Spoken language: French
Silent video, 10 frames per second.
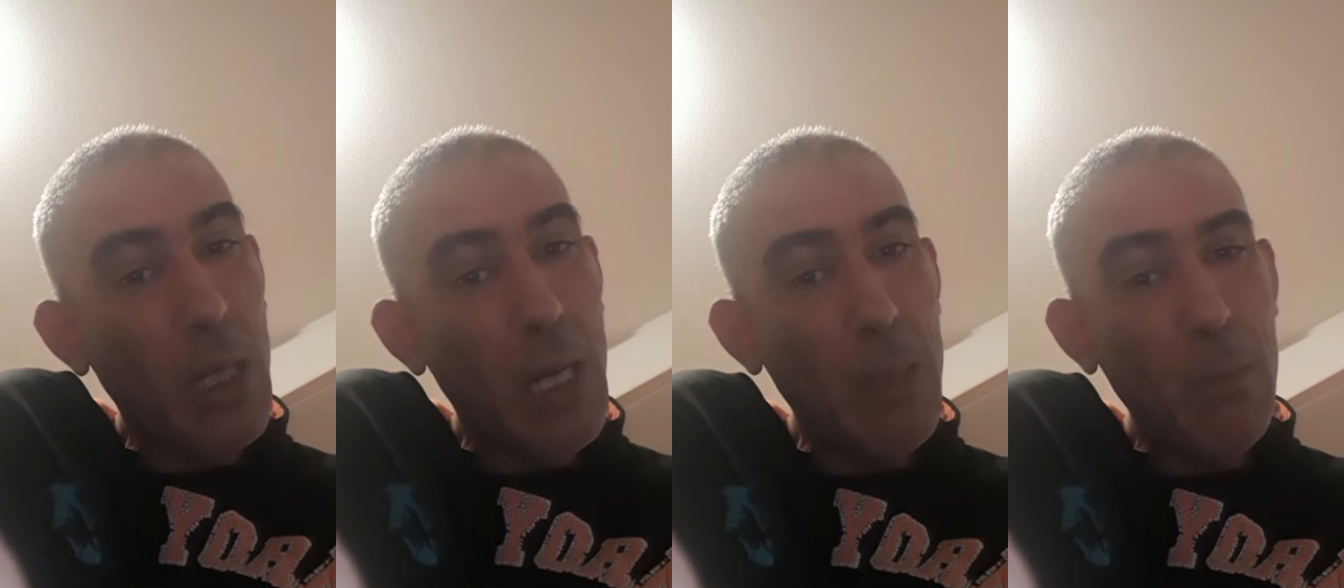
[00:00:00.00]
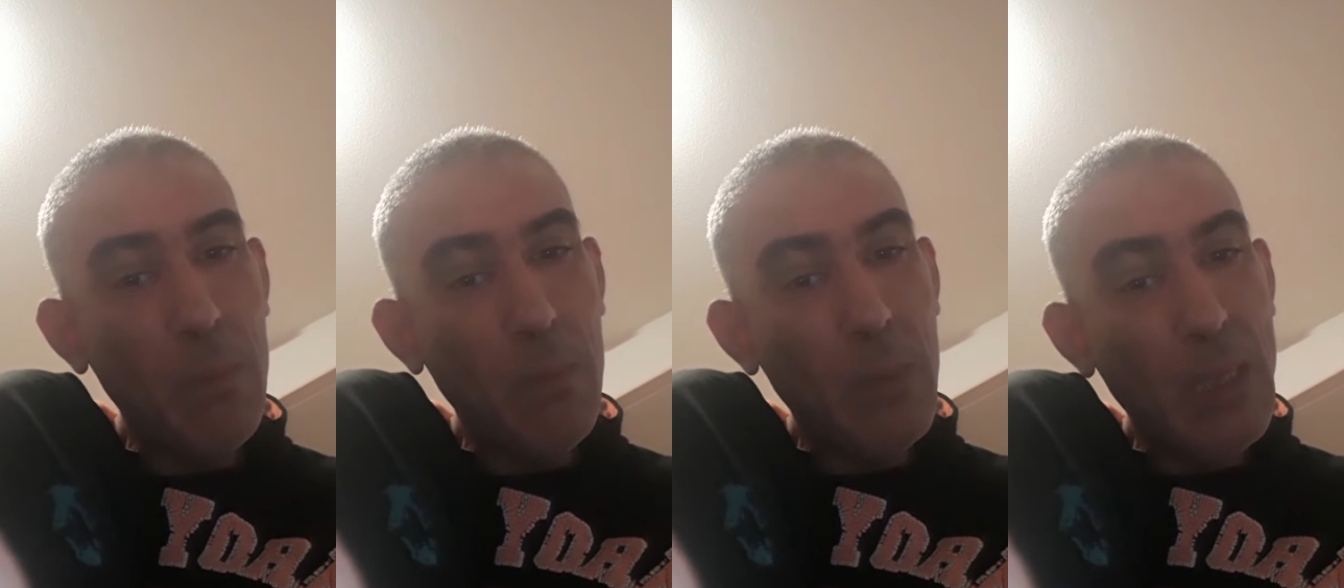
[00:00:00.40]
Hein
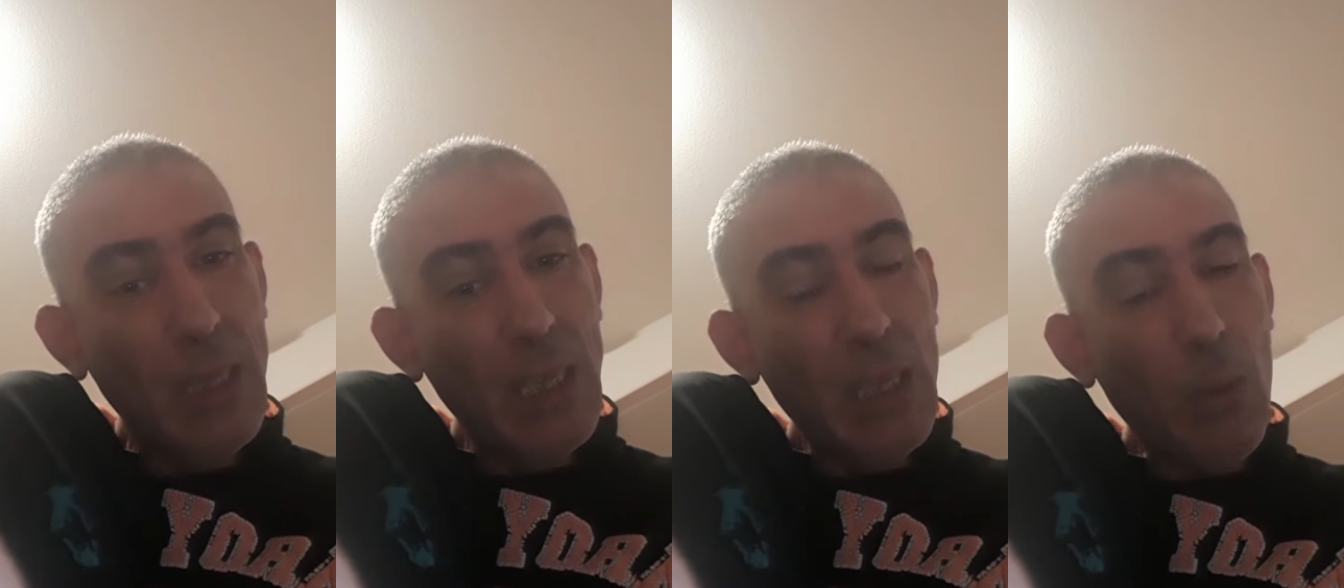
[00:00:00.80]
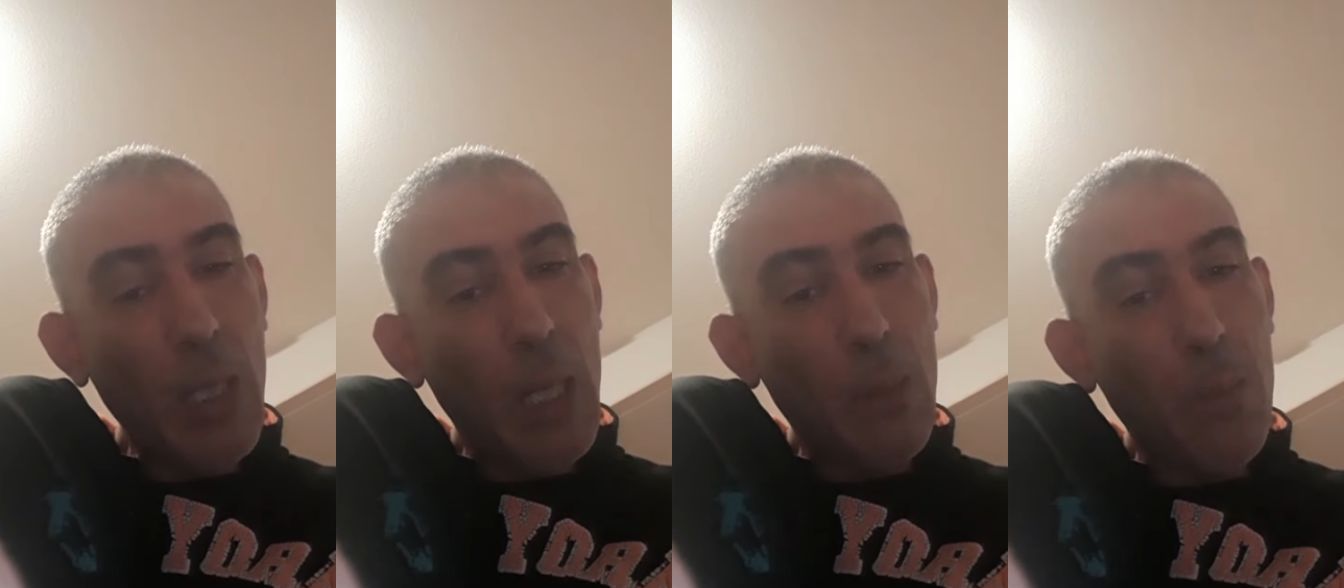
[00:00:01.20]

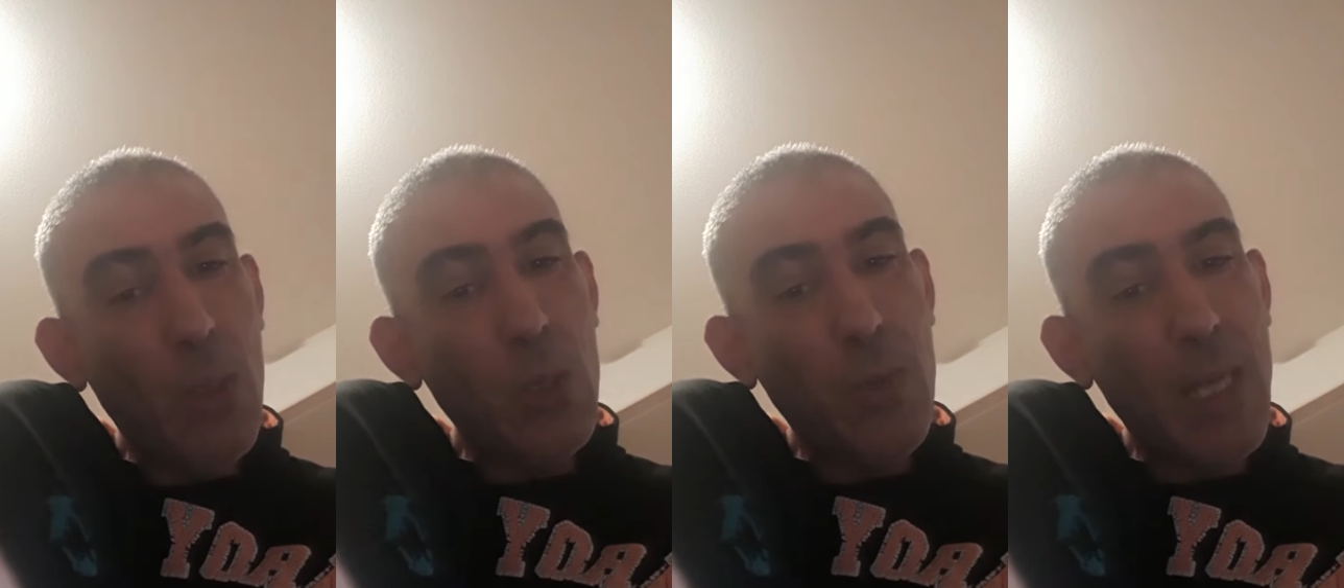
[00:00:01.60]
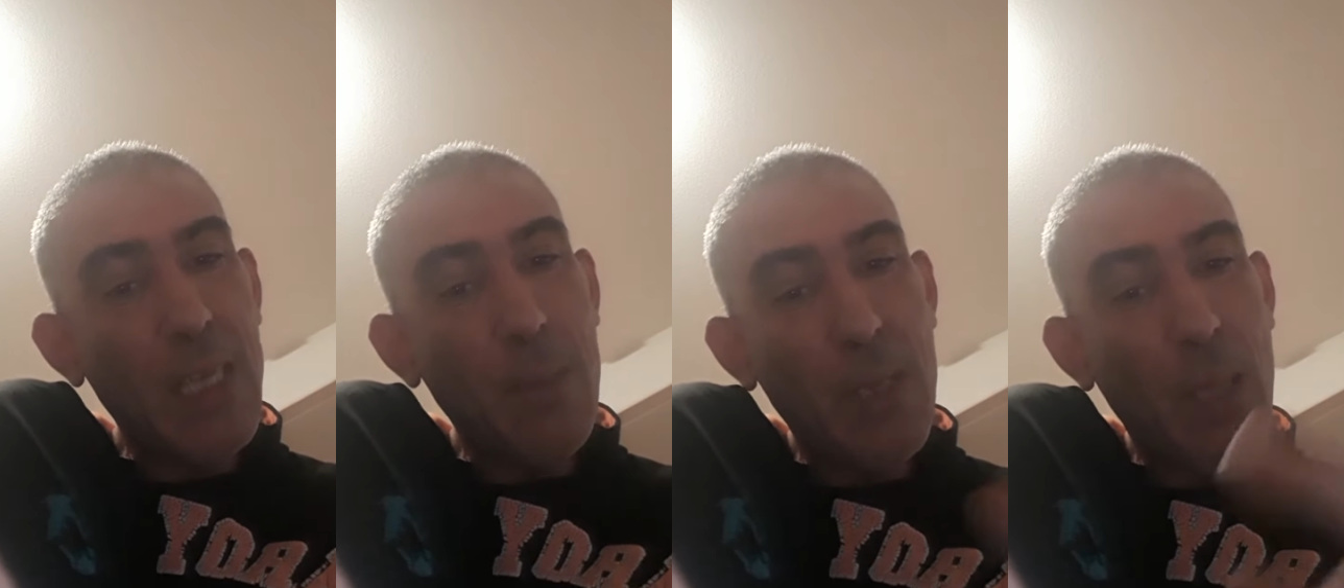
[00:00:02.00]
voilà, bon, je vous
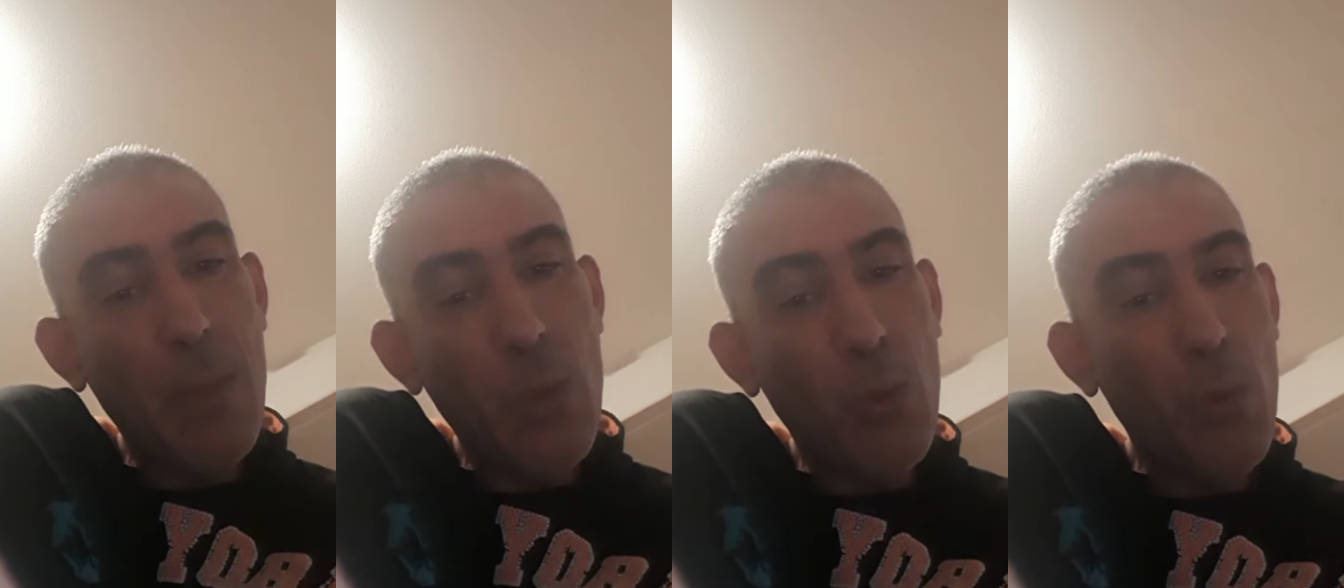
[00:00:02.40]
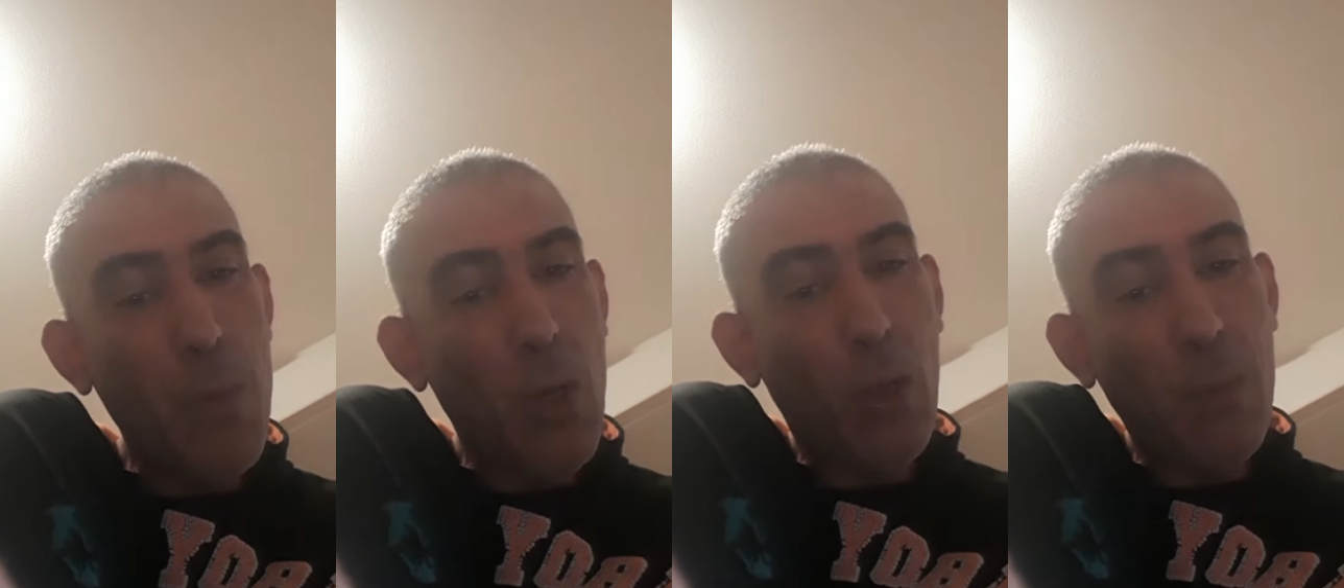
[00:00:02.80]
laisse mes amis youtubeurs,